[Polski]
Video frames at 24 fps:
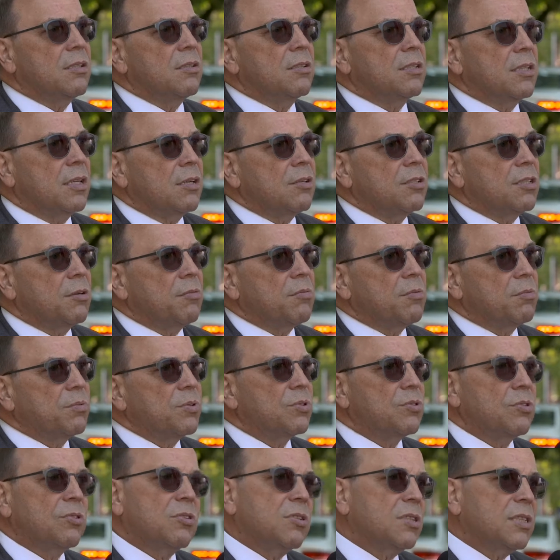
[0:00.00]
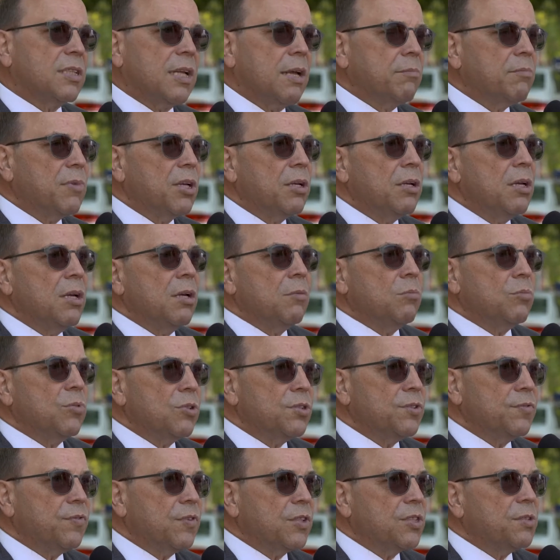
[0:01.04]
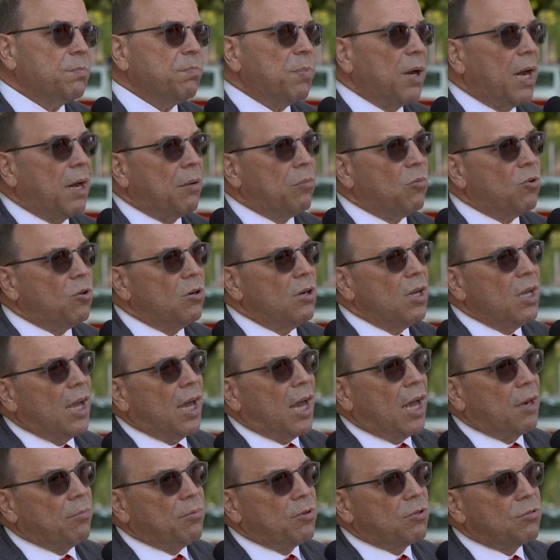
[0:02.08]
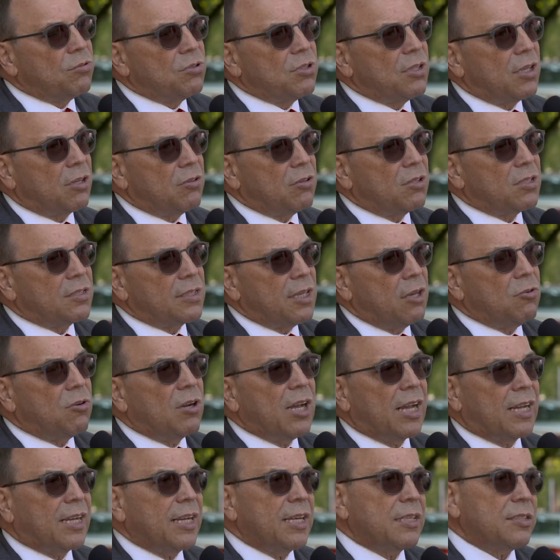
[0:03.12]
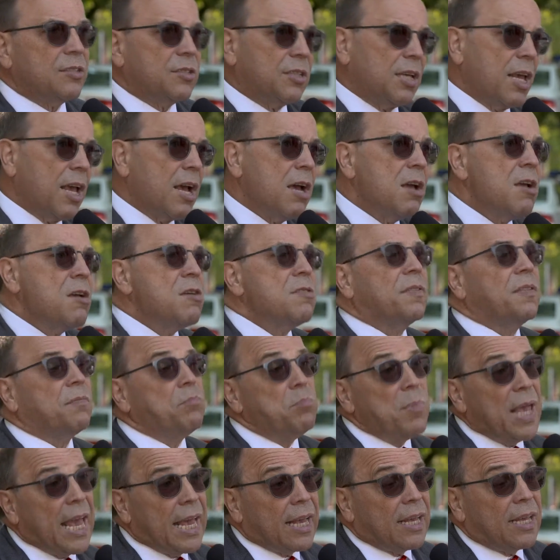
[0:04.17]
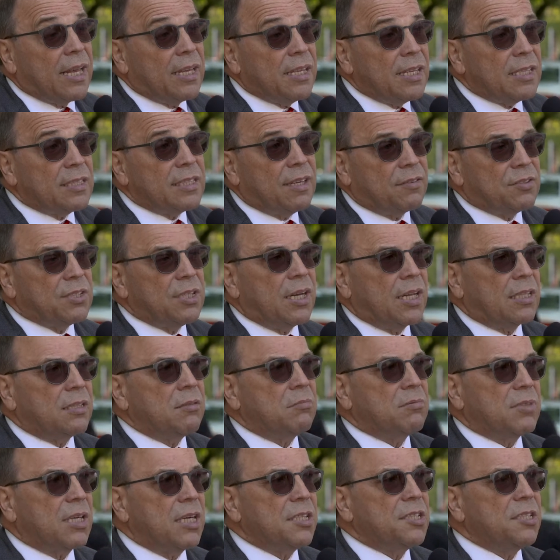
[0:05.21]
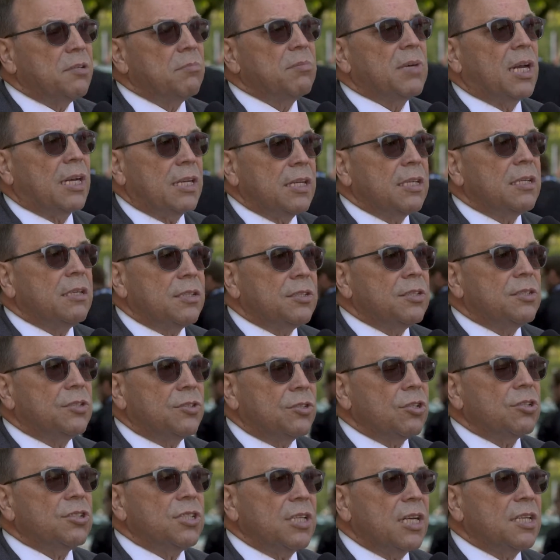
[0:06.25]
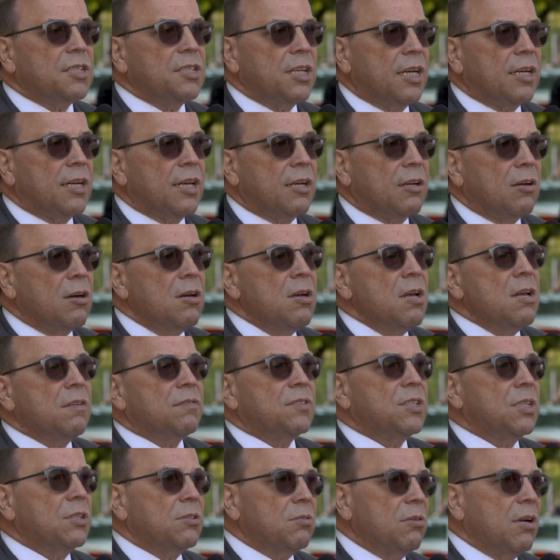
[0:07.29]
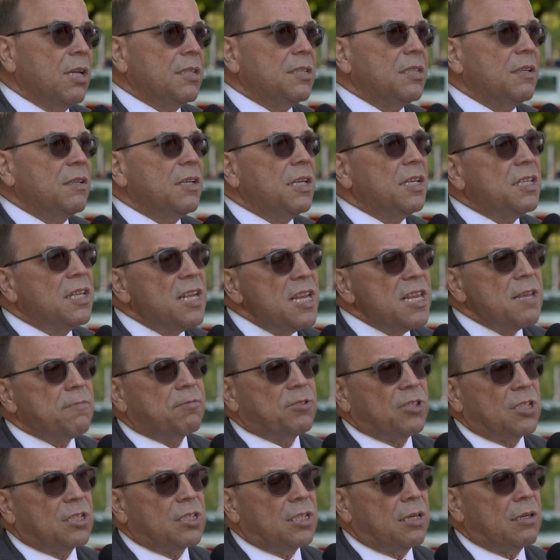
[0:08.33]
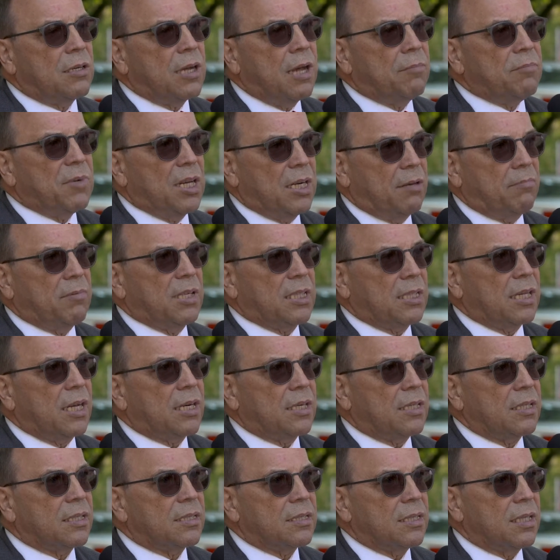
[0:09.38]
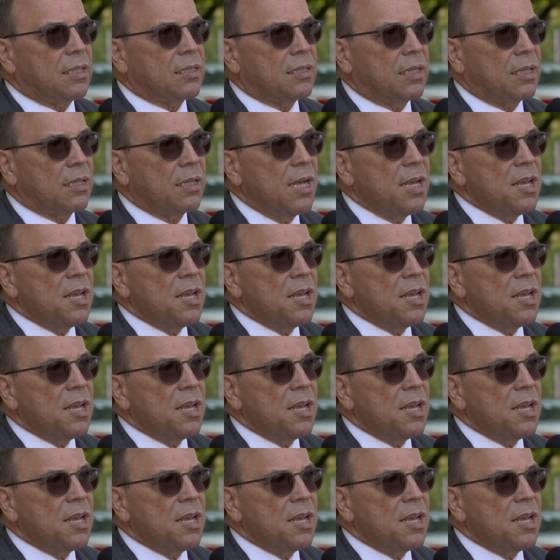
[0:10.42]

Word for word: do tego, że po prostu dostajemy mnóstwo spamu albo różnego rodzaju hakerskie miękkie, nie zawsze na tym tracimy, ale coś niechcianego w sytuacji, gdy nie przestrzegamy elementarnych zasad.